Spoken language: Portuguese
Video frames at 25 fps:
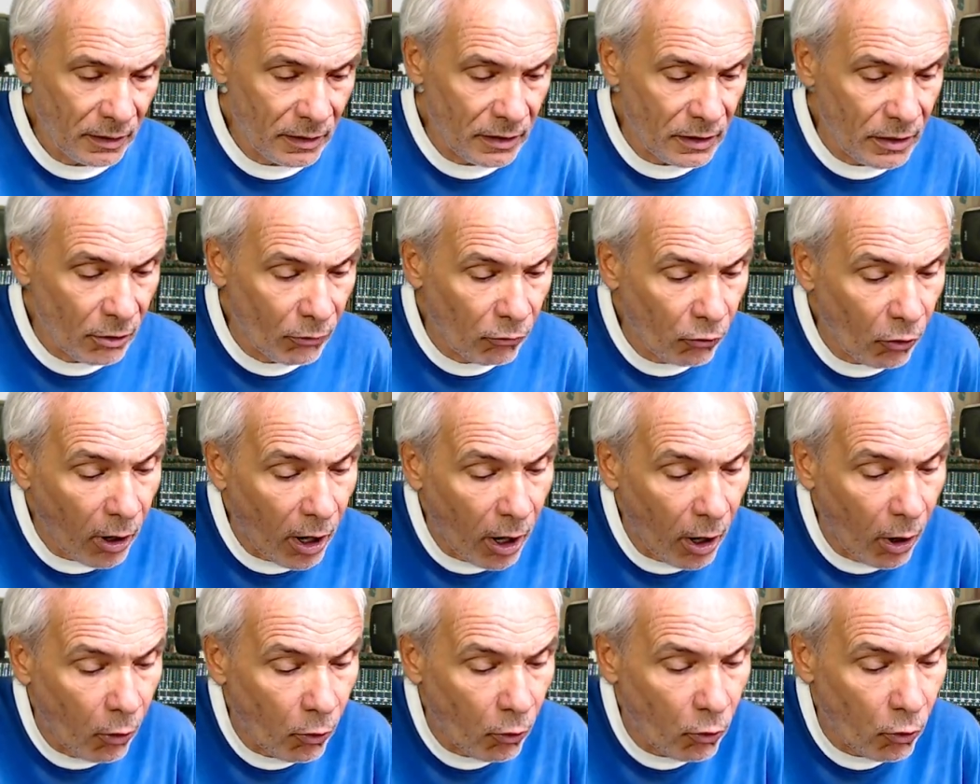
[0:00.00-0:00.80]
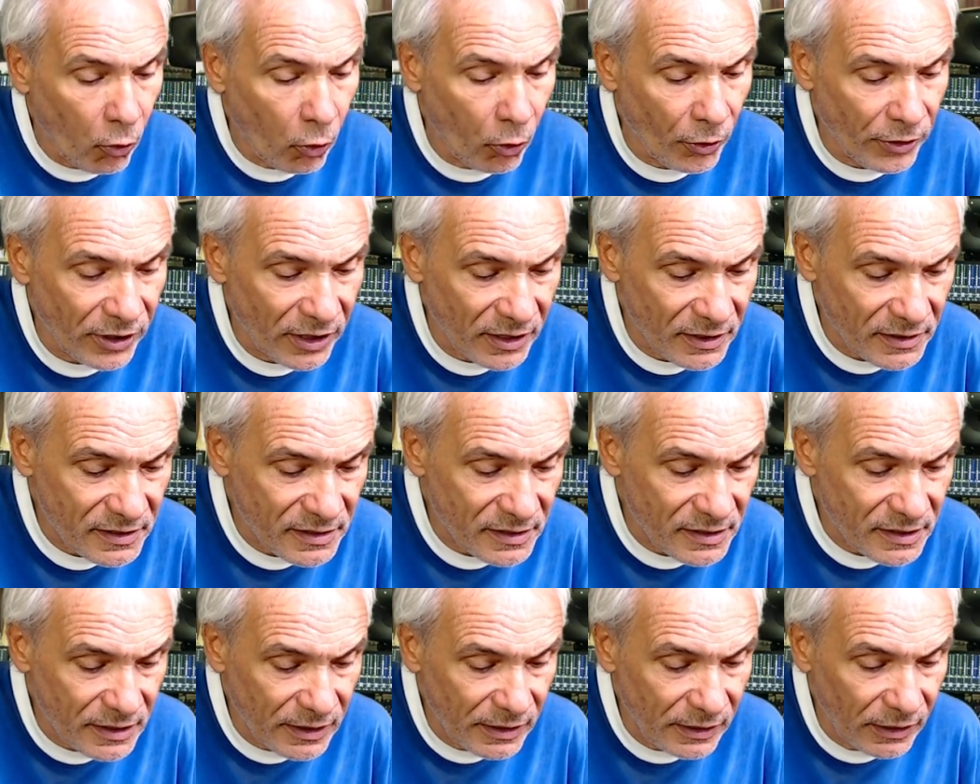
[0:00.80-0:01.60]
e eu, ao
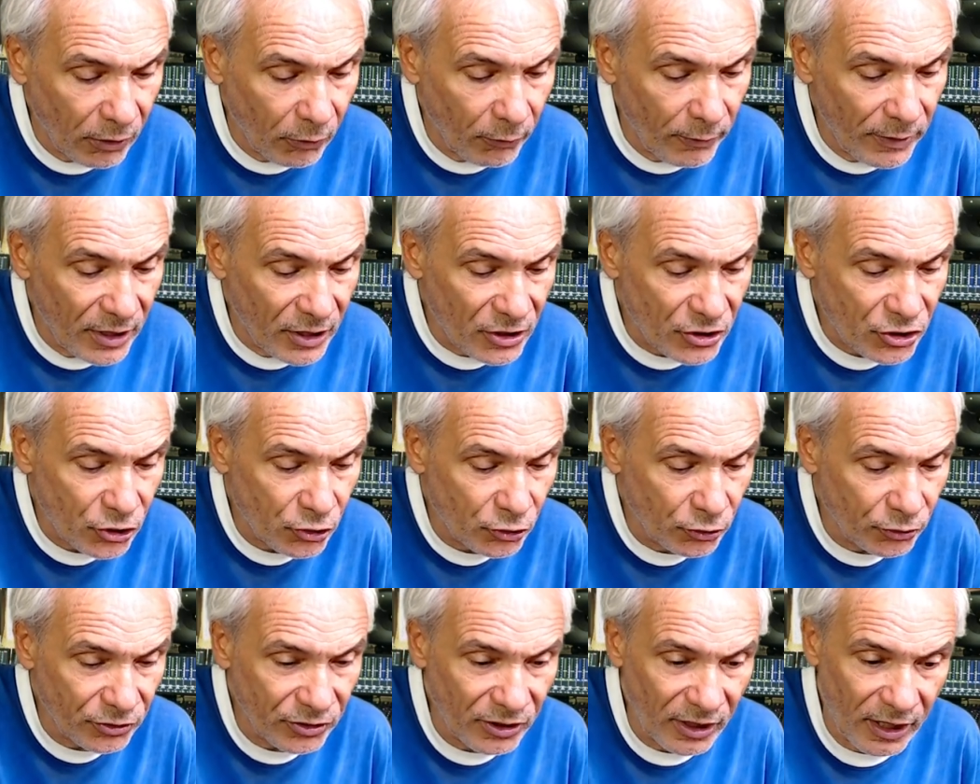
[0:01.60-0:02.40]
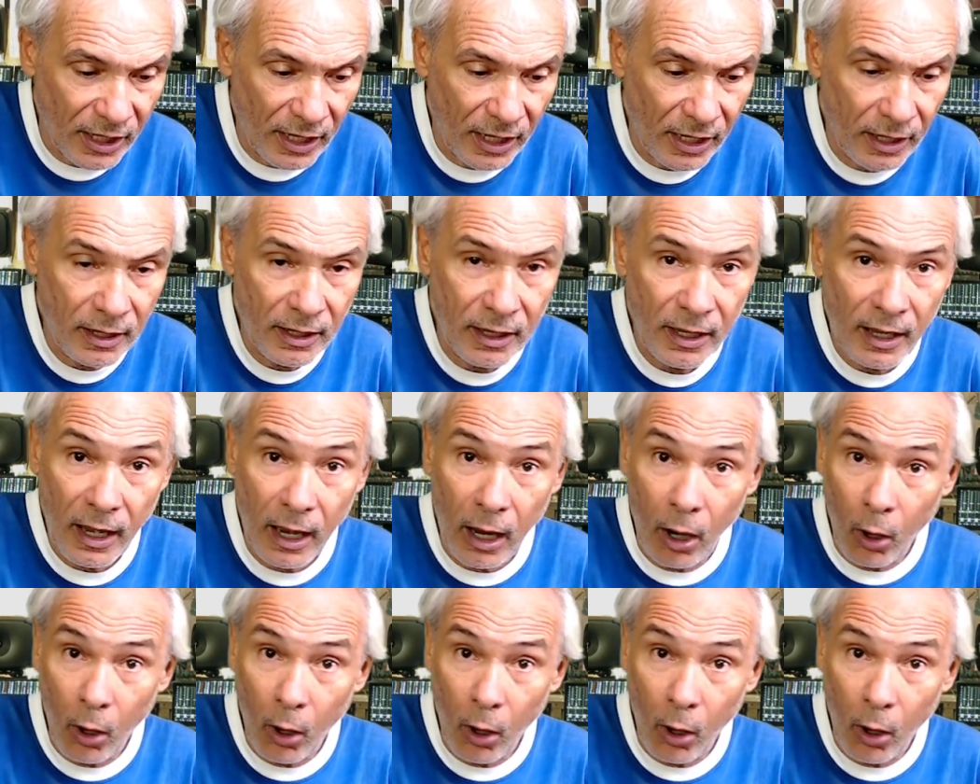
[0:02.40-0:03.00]
conhecer, ao estudar,